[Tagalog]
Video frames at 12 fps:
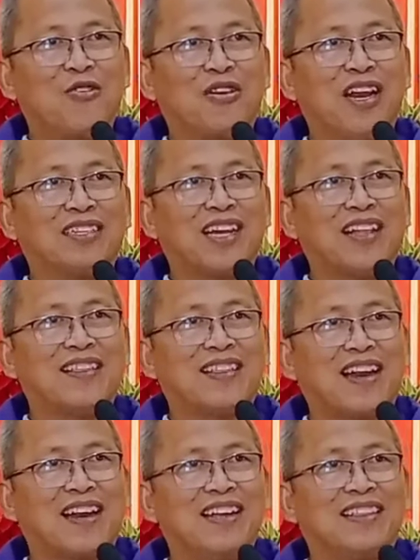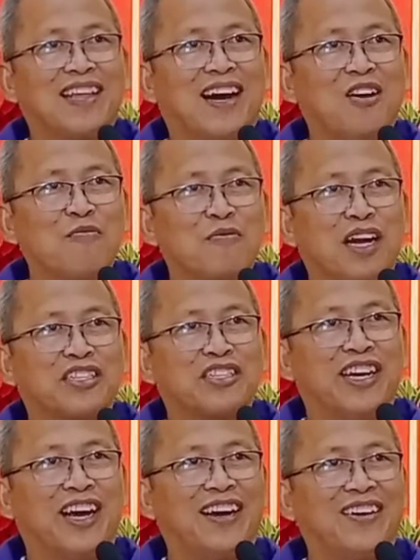og na Santa Rita og
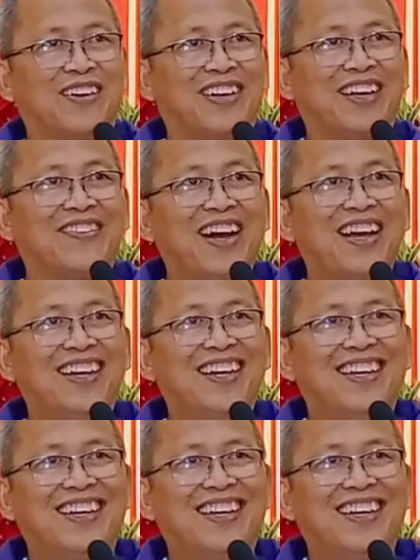Kasia o di ba